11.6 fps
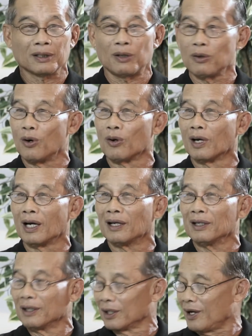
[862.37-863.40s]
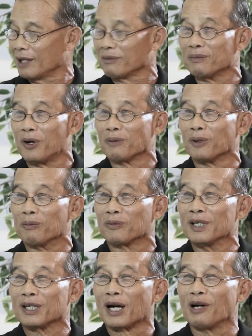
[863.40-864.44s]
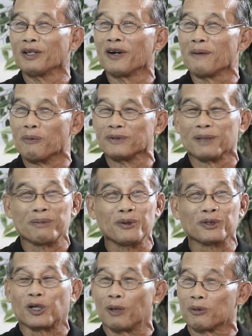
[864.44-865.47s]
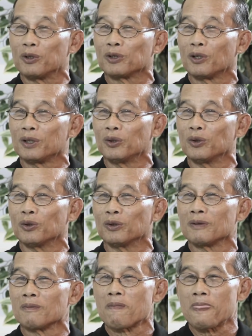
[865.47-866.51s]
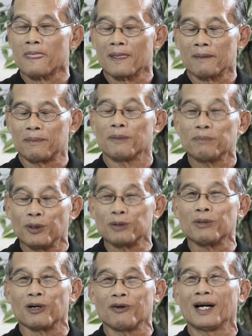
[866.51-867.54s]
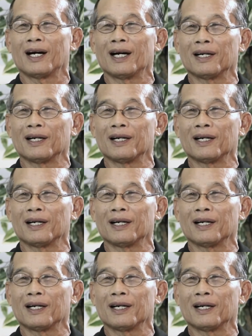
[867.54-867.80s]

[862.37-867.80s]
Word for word: เขางงนะครับหันมามองผมเขานึกว่าผมจะพูดขอบคุณคนดูครับ ผมพูดบอกว่า